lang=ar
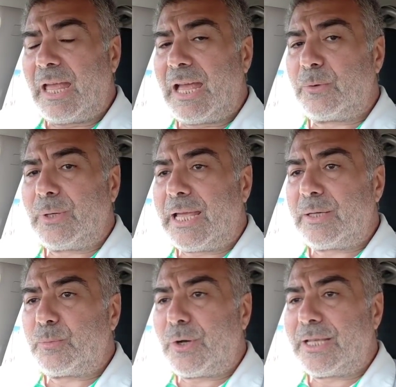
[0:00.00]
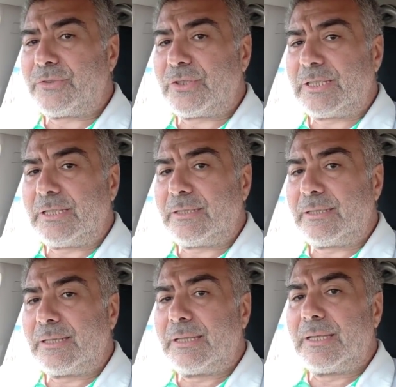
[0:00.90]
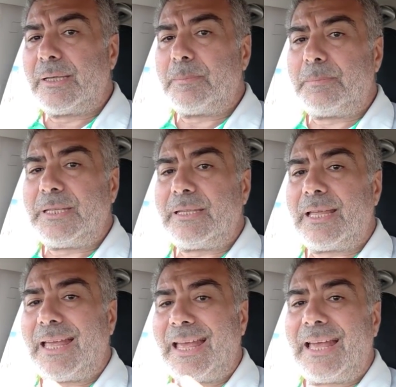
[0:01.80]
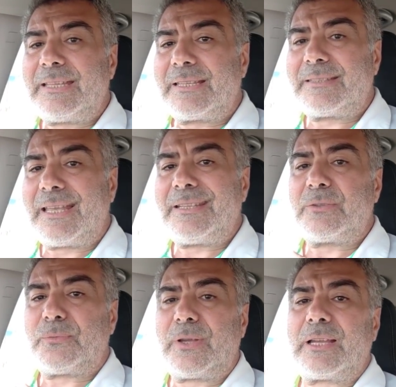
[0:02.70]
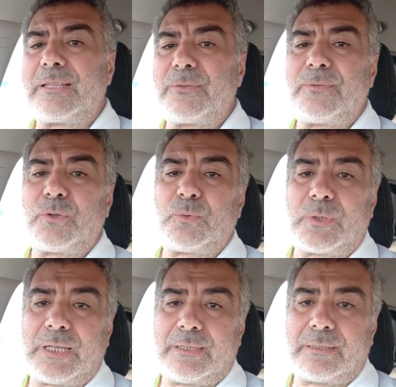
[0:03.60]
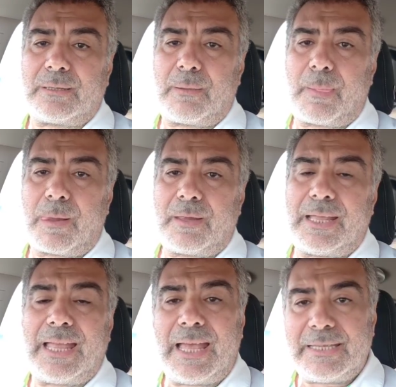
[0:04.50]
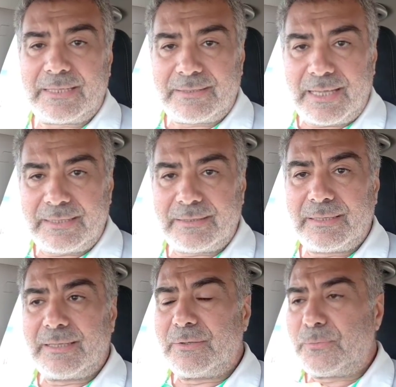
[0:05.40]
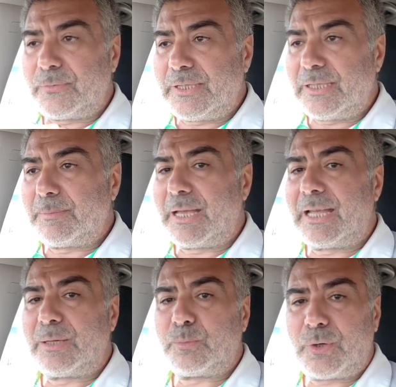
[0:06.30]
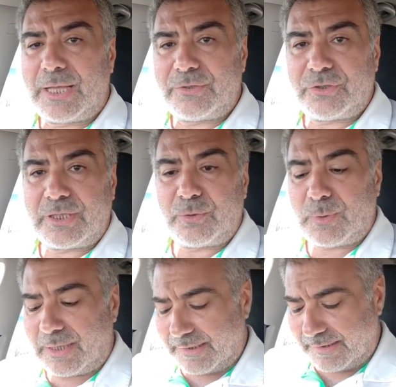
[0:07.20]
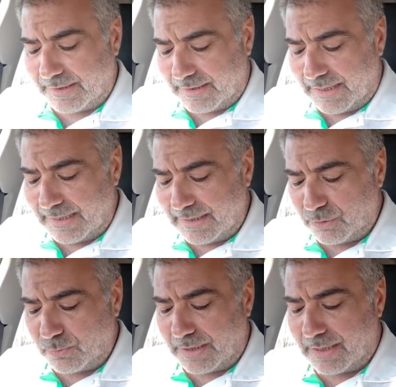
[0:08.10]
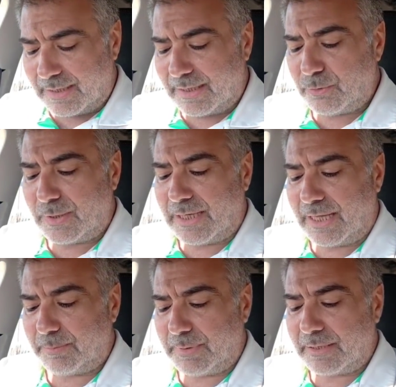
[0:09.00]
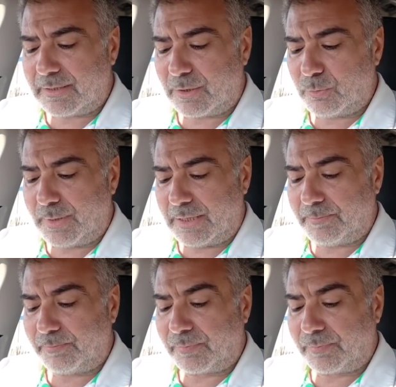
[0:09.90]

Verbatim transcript: هؤلاء المهاجرين بآيتين فقط في القرآن آيتان فيهما المهاجرين والأنصار الآية الأولى أيها الأحبة اقرأوا معي